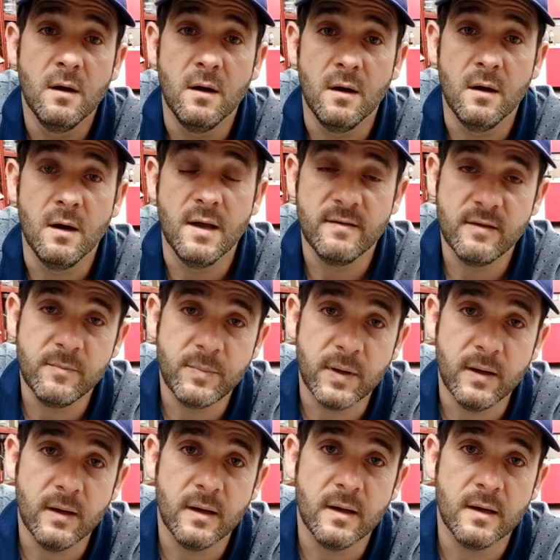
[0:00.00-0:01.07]
n'hésite
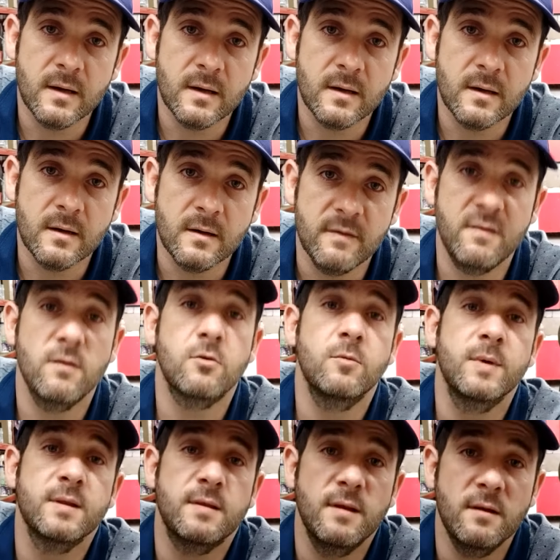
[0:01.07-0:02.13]
pas à laisser un
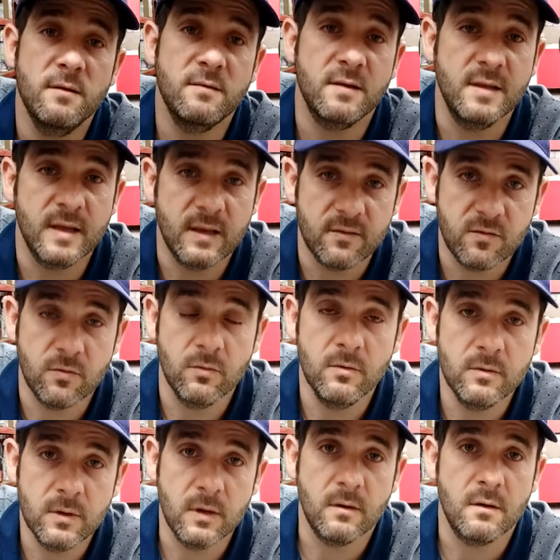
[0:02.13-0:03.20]
commentaire si tu as des
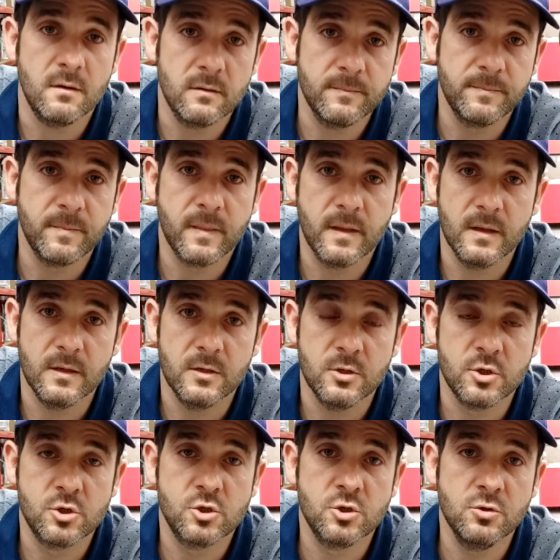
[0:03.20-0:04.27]
questions. Alors,
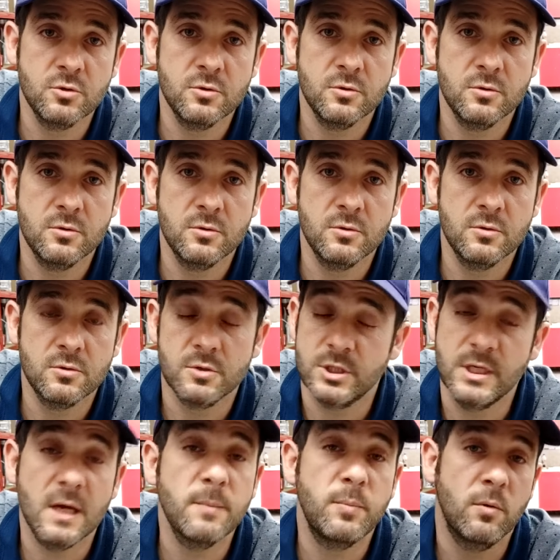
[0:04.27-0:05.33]

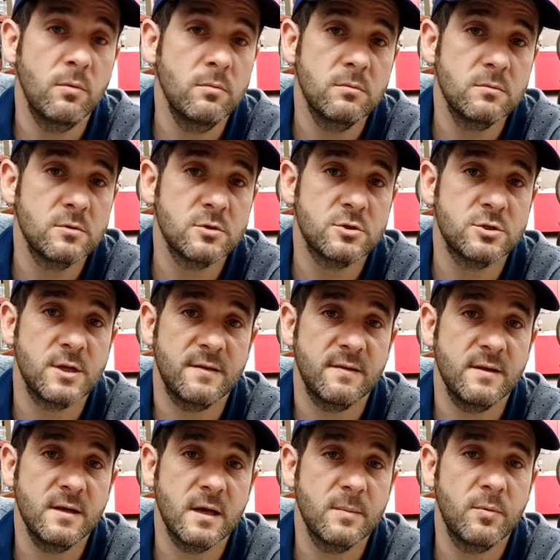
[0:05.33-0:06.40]
j'y réponds,
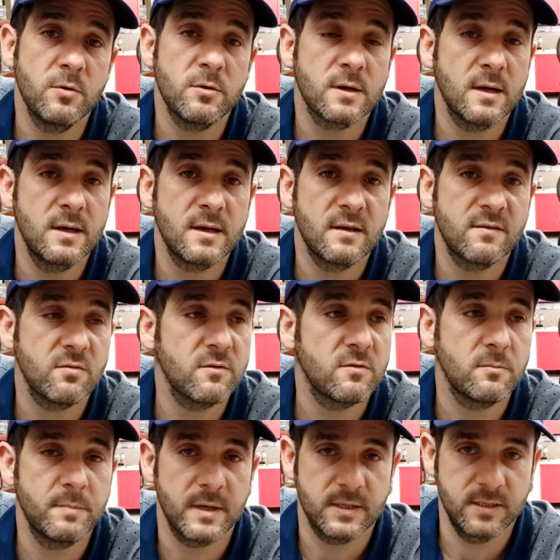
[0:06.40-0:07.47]
j'essaie d'y répondre quand les questions
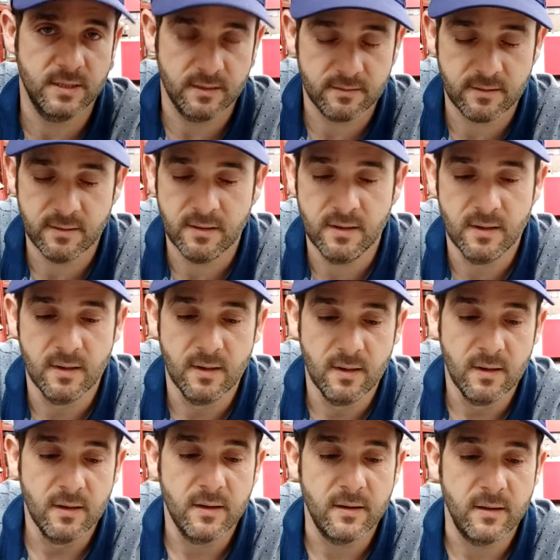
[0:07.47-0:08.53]
sont pertinentes.
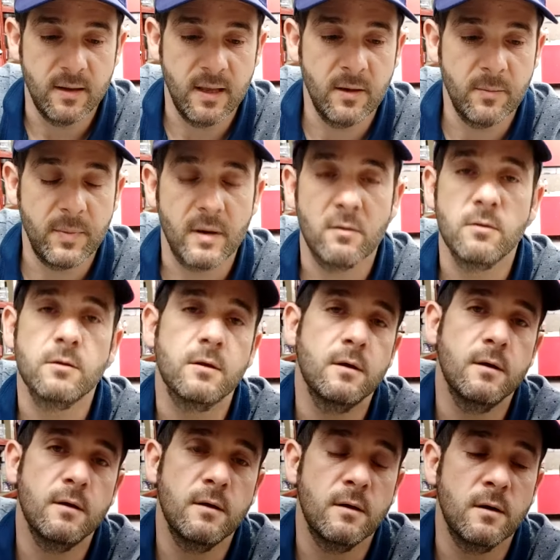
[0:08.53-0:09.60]
Et euh, par contre,
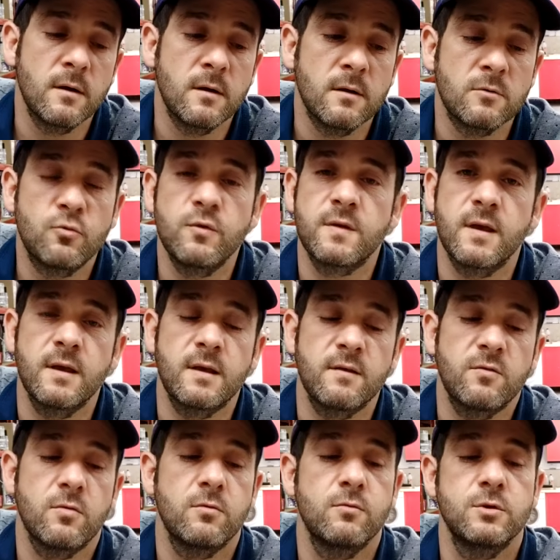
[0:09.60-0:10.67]
hein, tout ce qui est
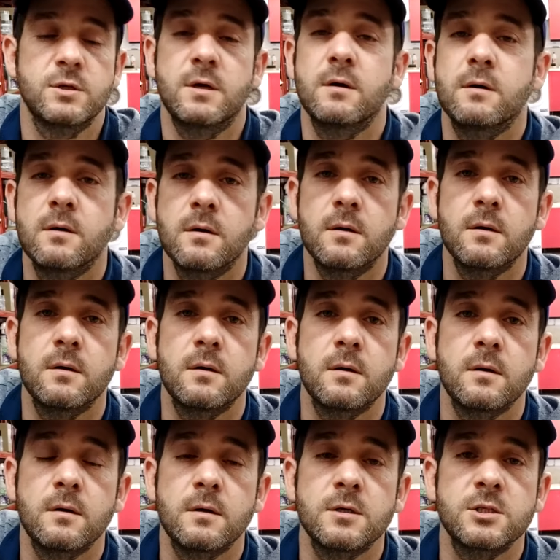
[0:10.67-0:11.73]
question du genre
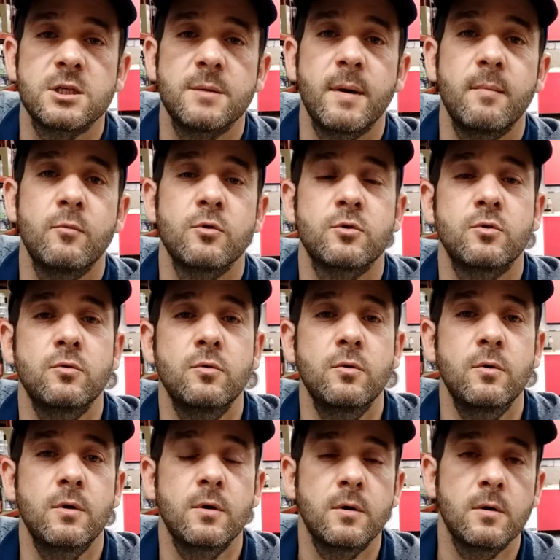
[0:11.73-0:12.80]
euh, j'ai ma
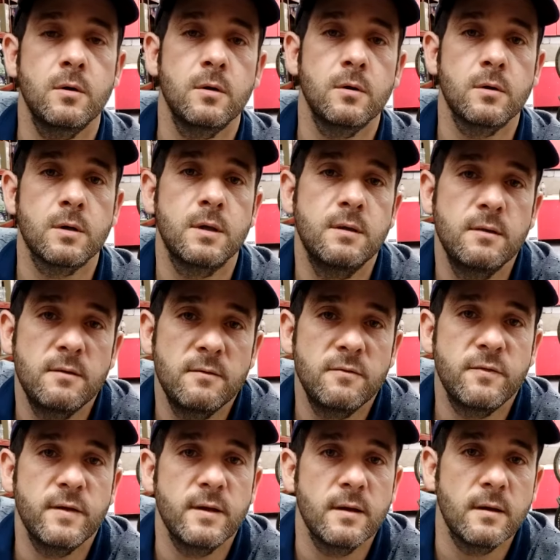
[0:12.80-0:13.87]
moto euh, qui
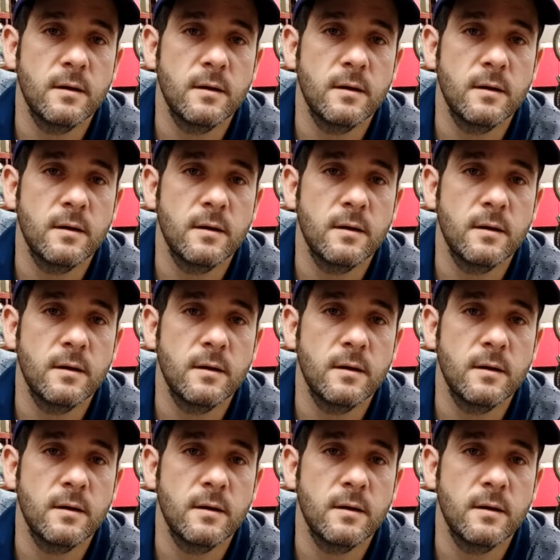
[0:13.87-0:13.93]
fait